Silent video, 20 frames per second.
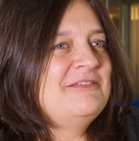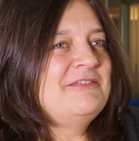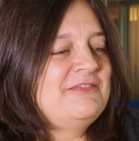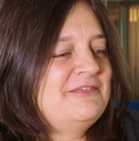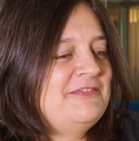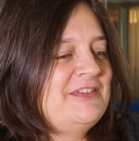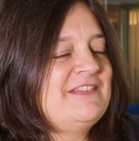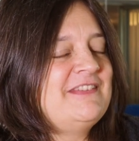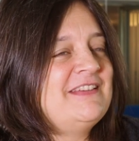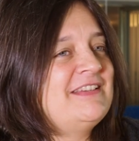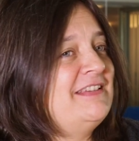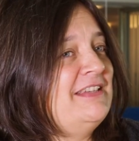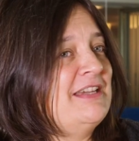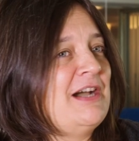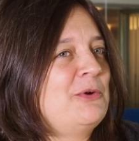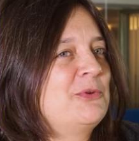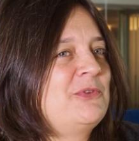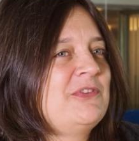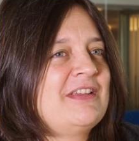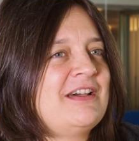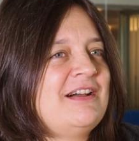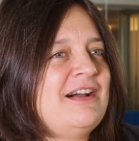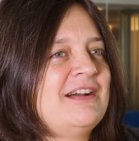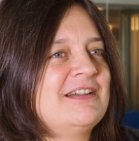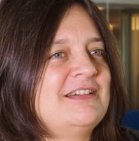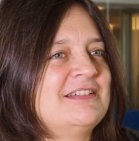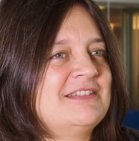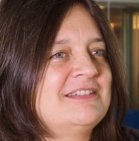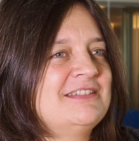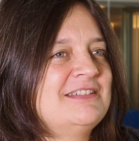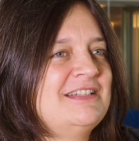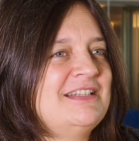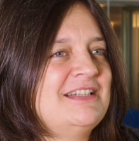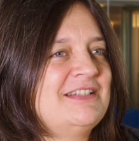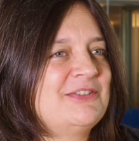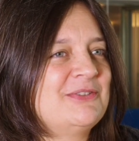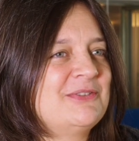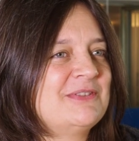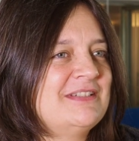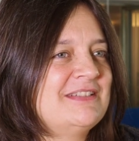wie sich die austragen.
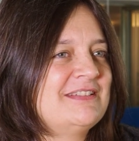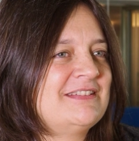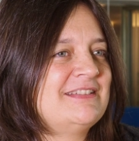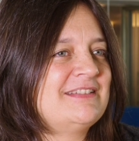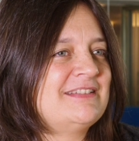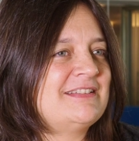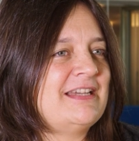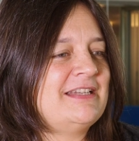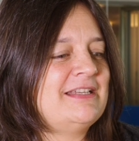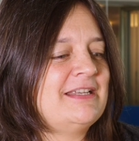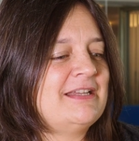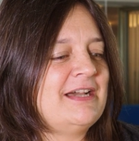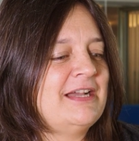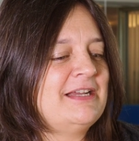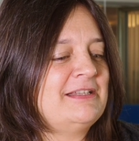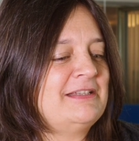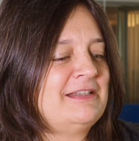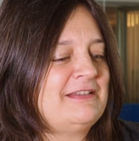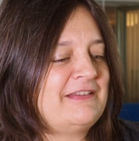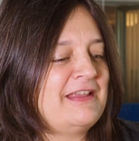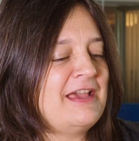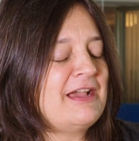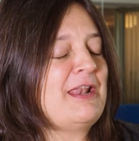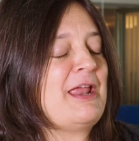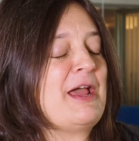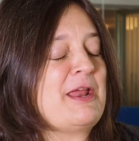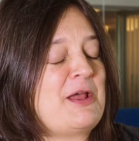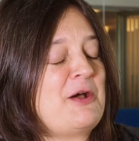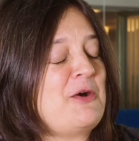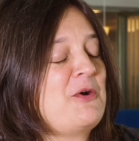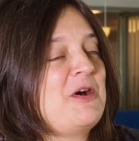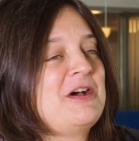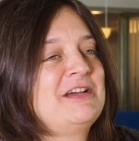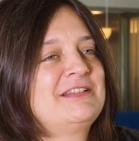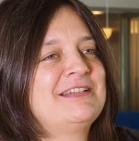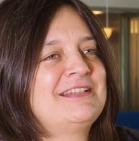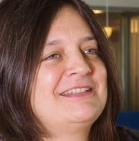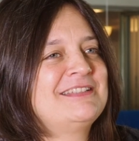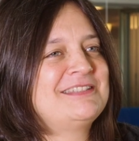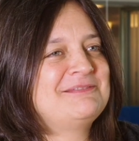Also es ist ein, ein sehr kleiner
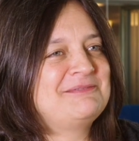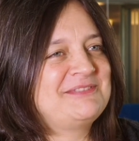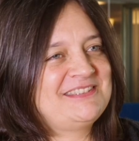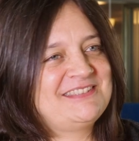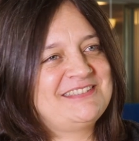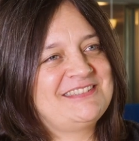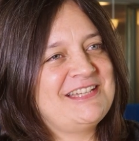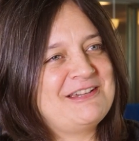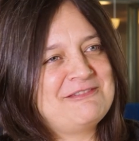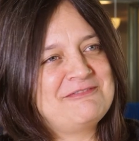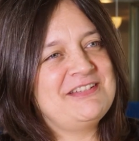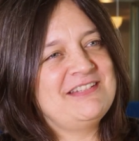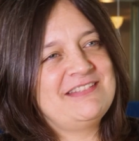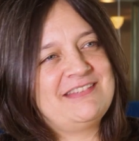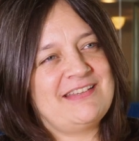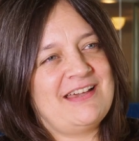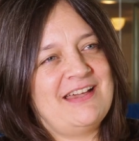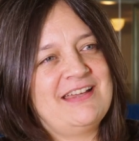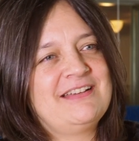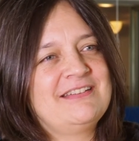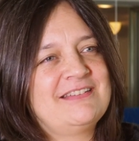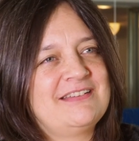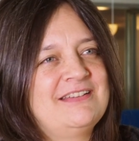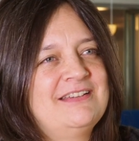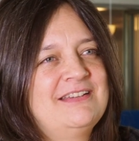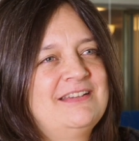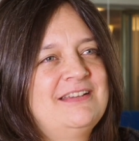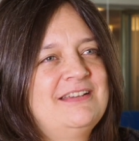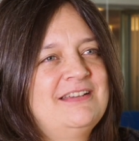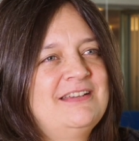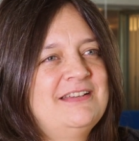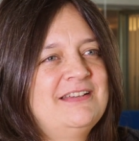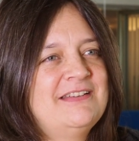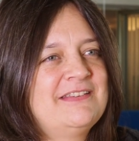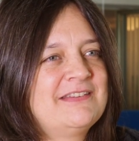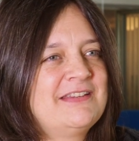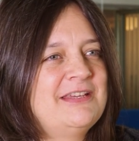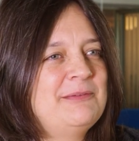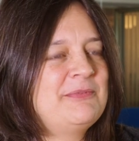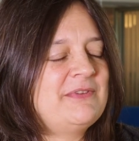Ort, an dem sich sehr viel zeigt.
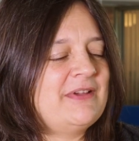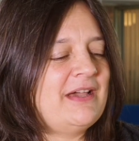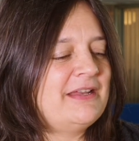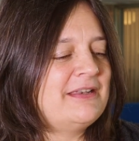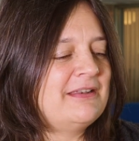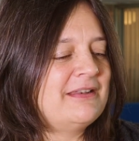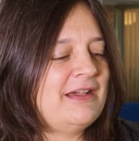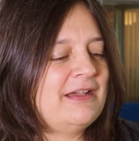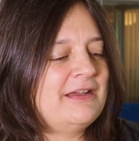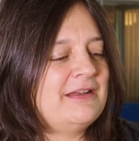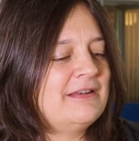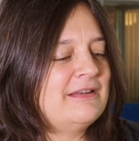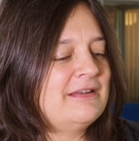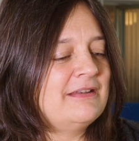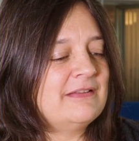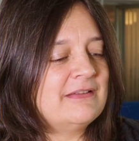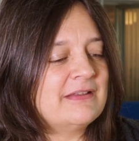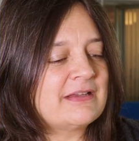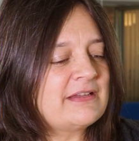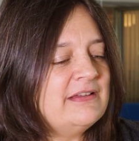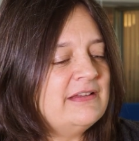Es gibt ein, ein